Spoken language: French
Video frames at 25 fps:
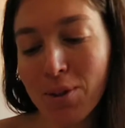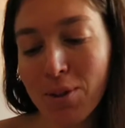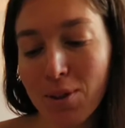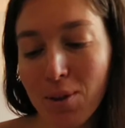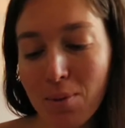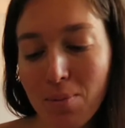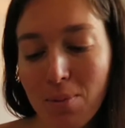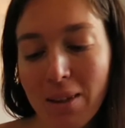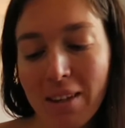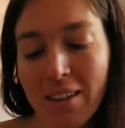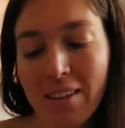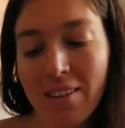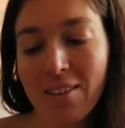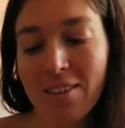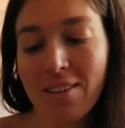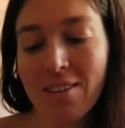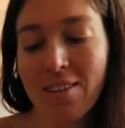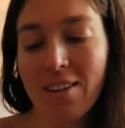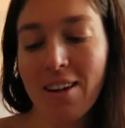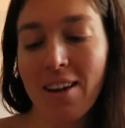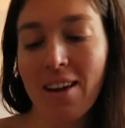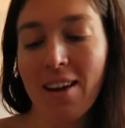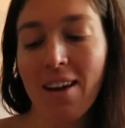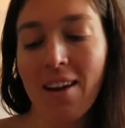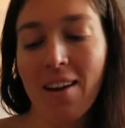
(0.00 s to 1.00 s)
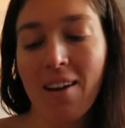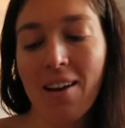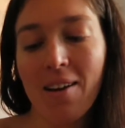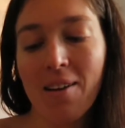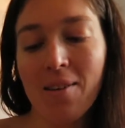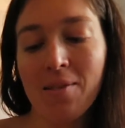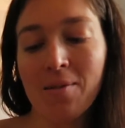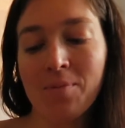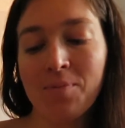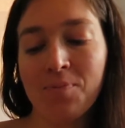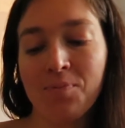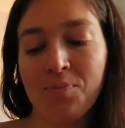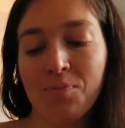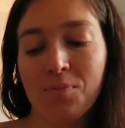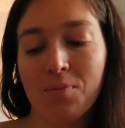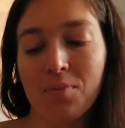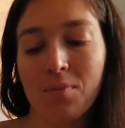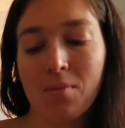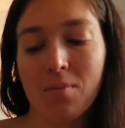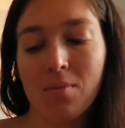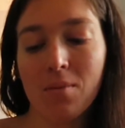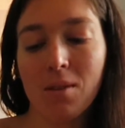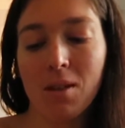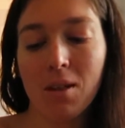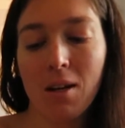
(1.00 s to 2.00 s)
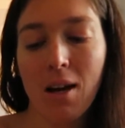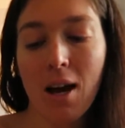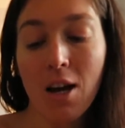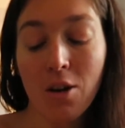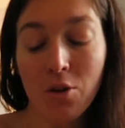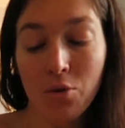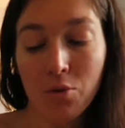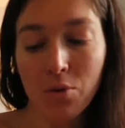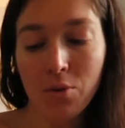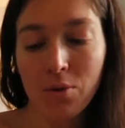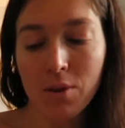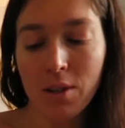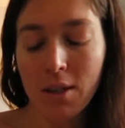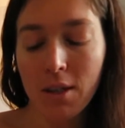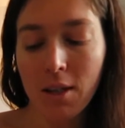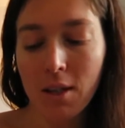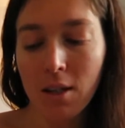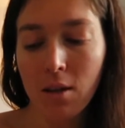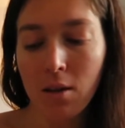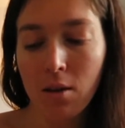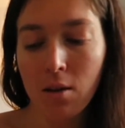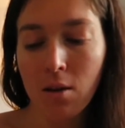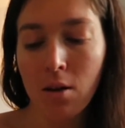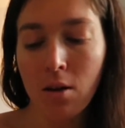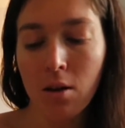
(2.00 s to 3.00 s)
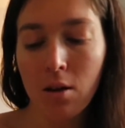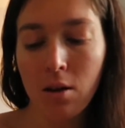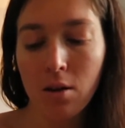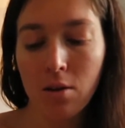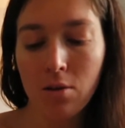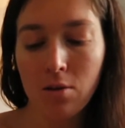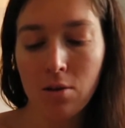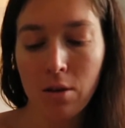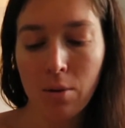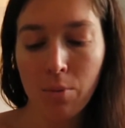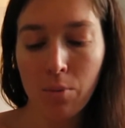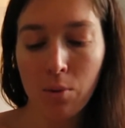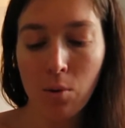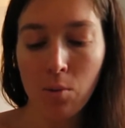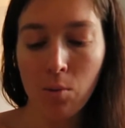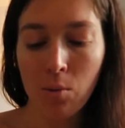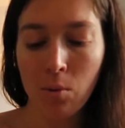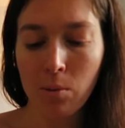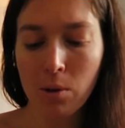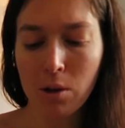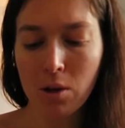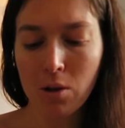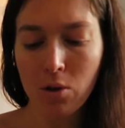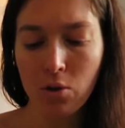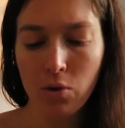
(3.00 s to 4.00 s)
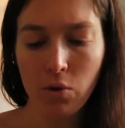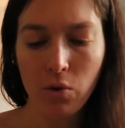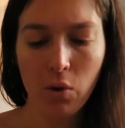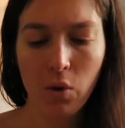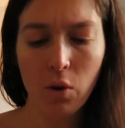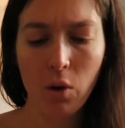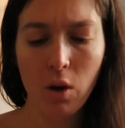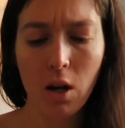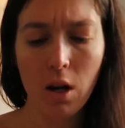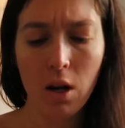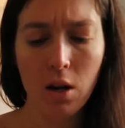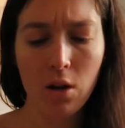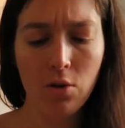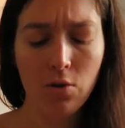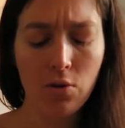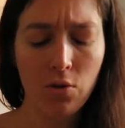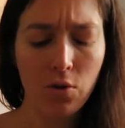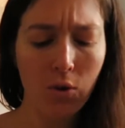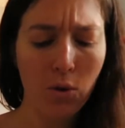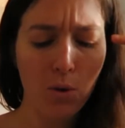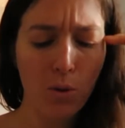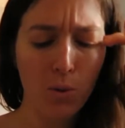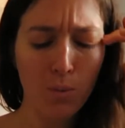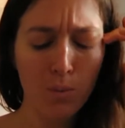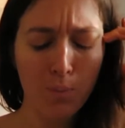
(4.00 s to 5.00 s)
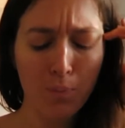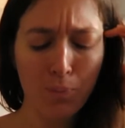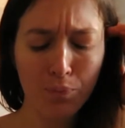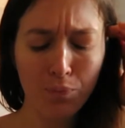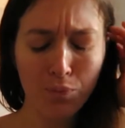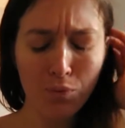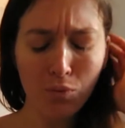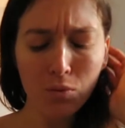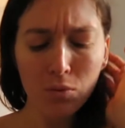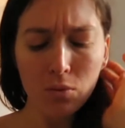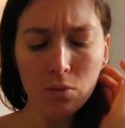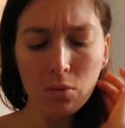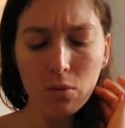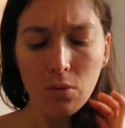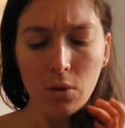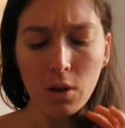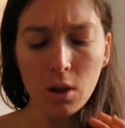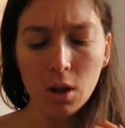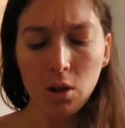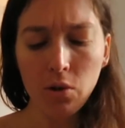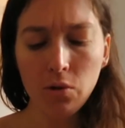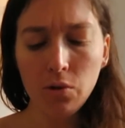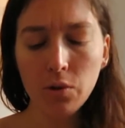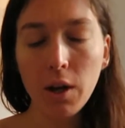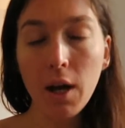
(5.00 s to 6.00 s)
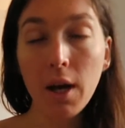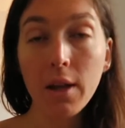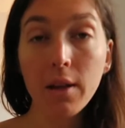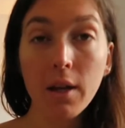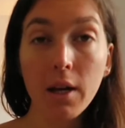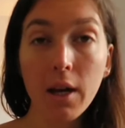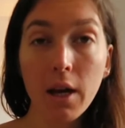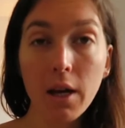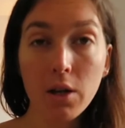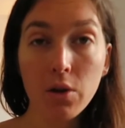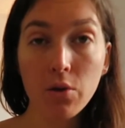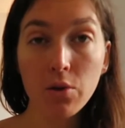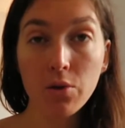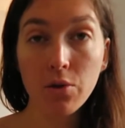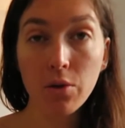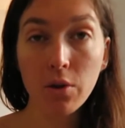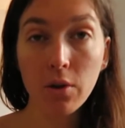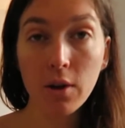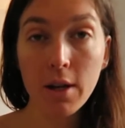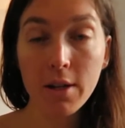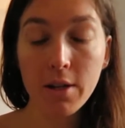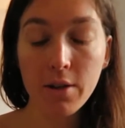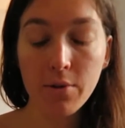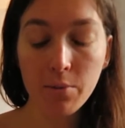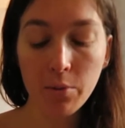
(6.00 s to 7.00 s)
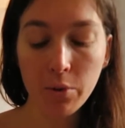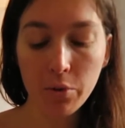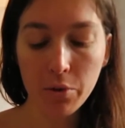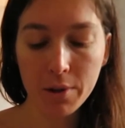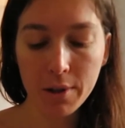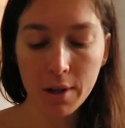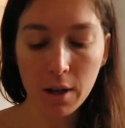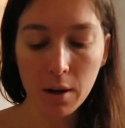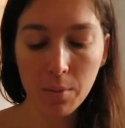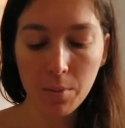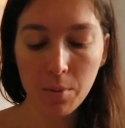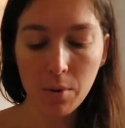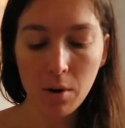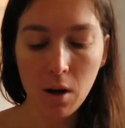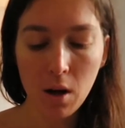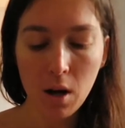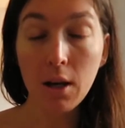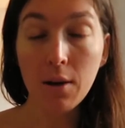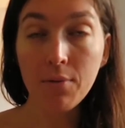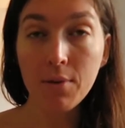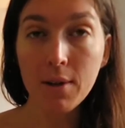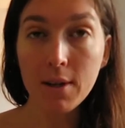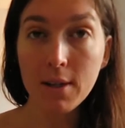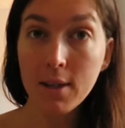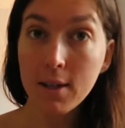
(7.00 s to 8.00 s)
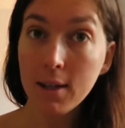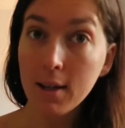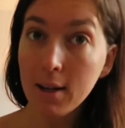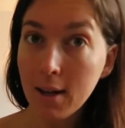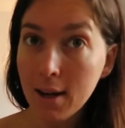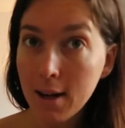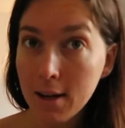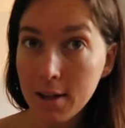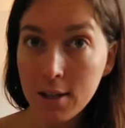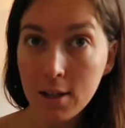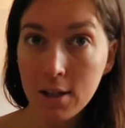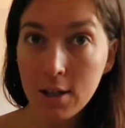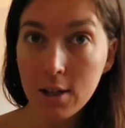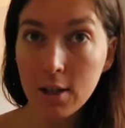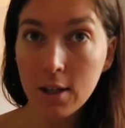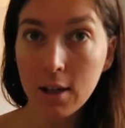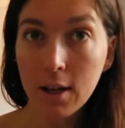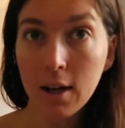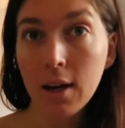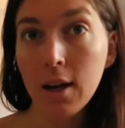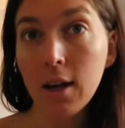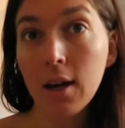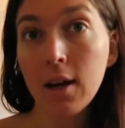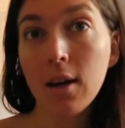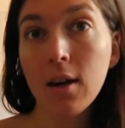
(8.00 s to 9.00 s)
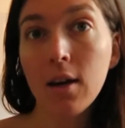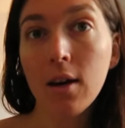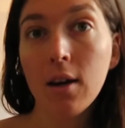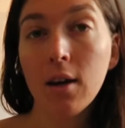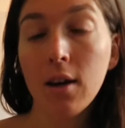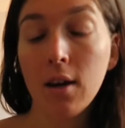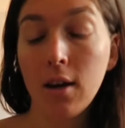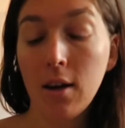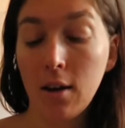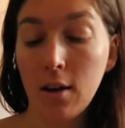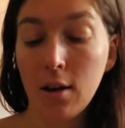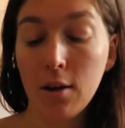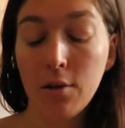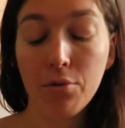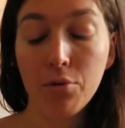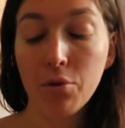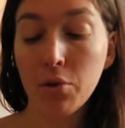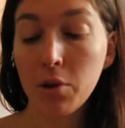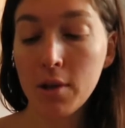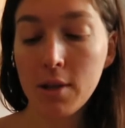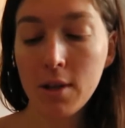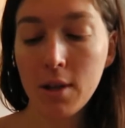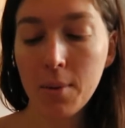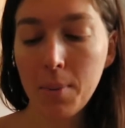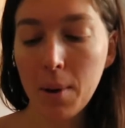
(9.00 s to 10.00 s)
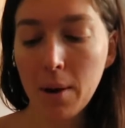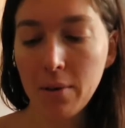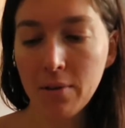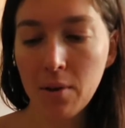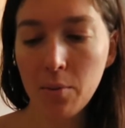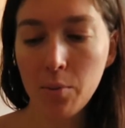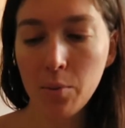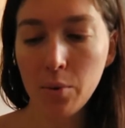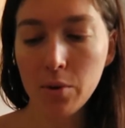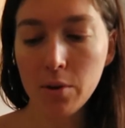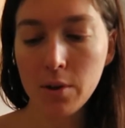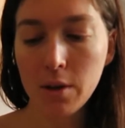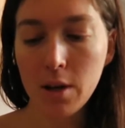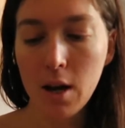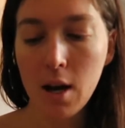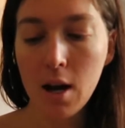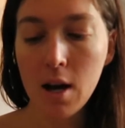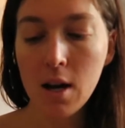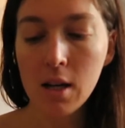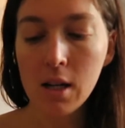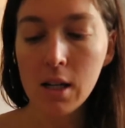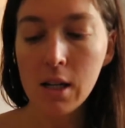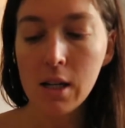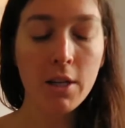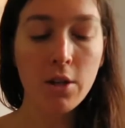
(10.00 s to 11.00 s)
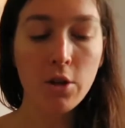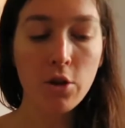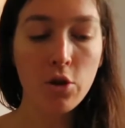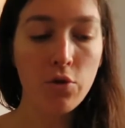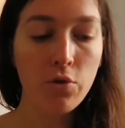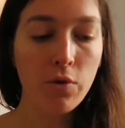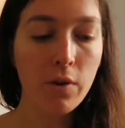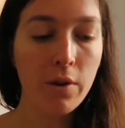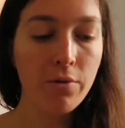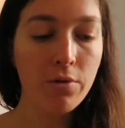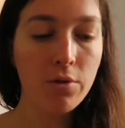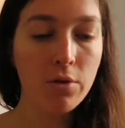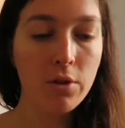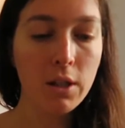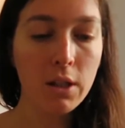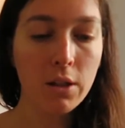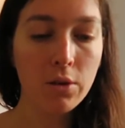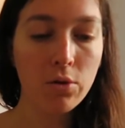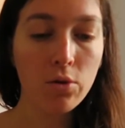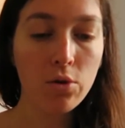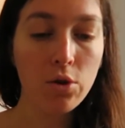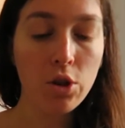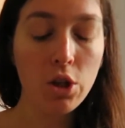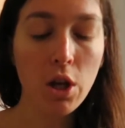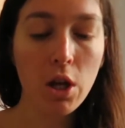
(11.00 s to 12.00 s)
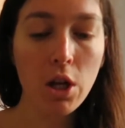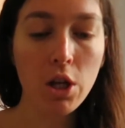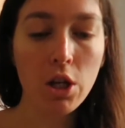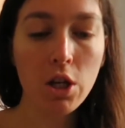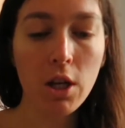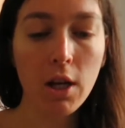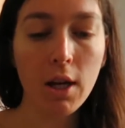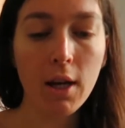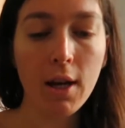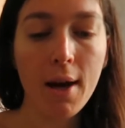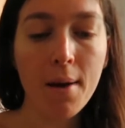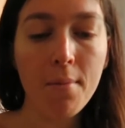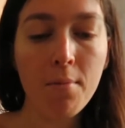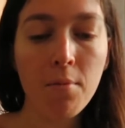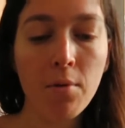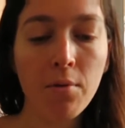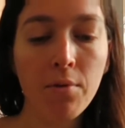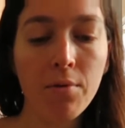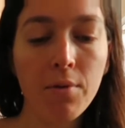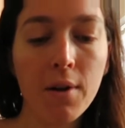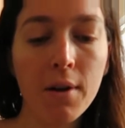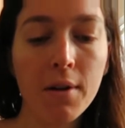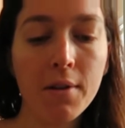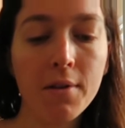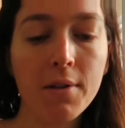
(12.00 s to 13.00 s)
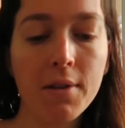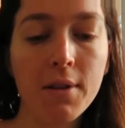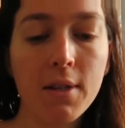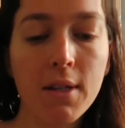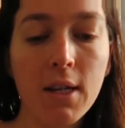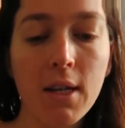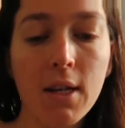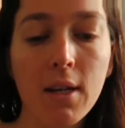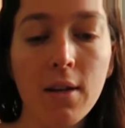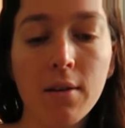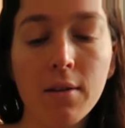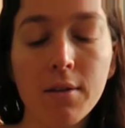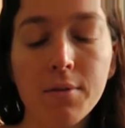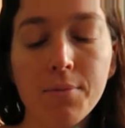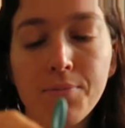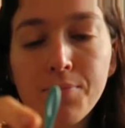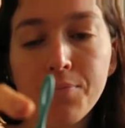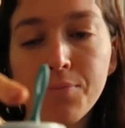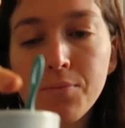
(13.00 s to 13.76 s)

de toppings que j'ai euh, ajouté euh, tout simplement parce que je veux, je, garder quelque chose de relativement simple et facile à digérer et les fruits c'est parfait pour ça. Qu'est-ce que je voulais vous dire d'autre J'ai également fait un thé